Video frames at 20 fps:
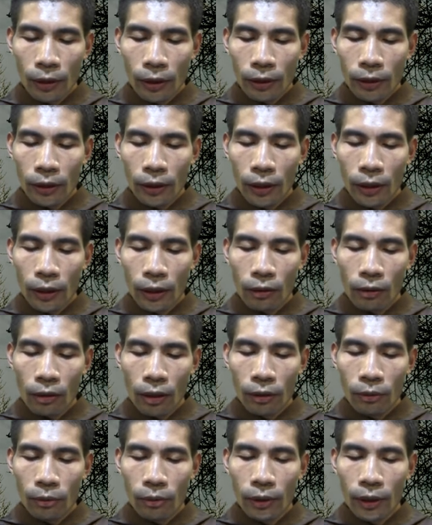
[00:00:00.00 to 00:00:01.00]
yang Engkau
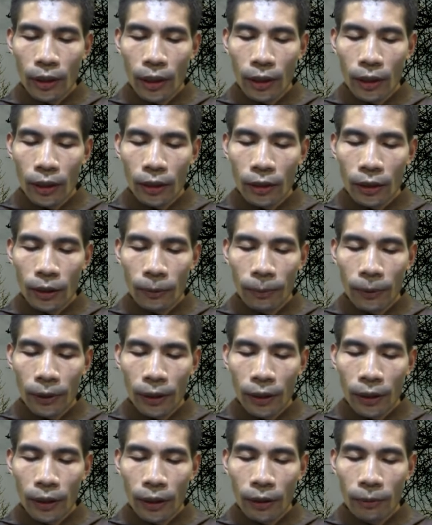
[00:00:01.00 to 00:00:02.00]
anugerahkan
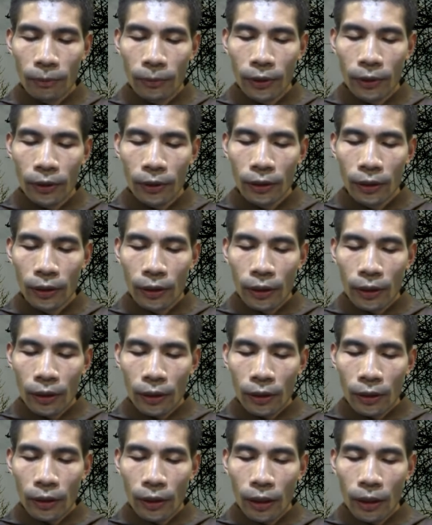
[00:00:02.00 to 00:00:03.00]
kepada kami
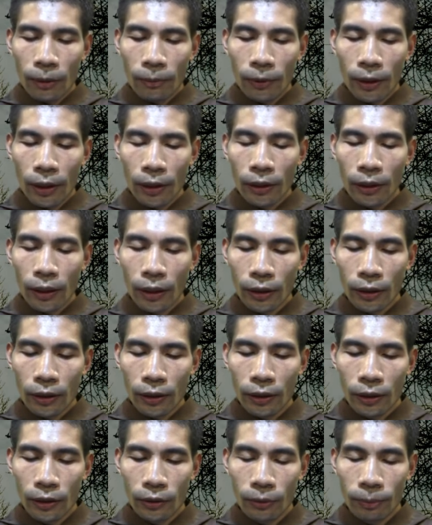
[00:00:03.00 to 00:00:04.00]
dalam
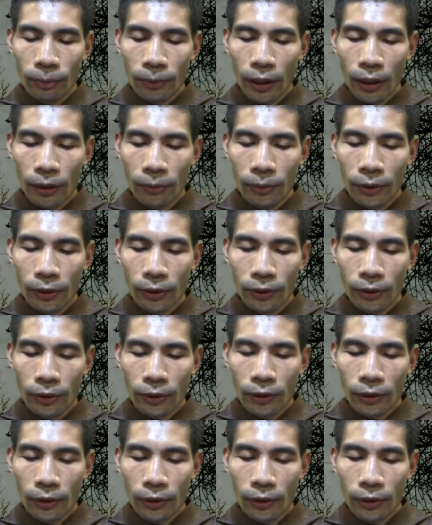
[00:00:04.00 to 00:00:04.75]
hari-hari hidup kami.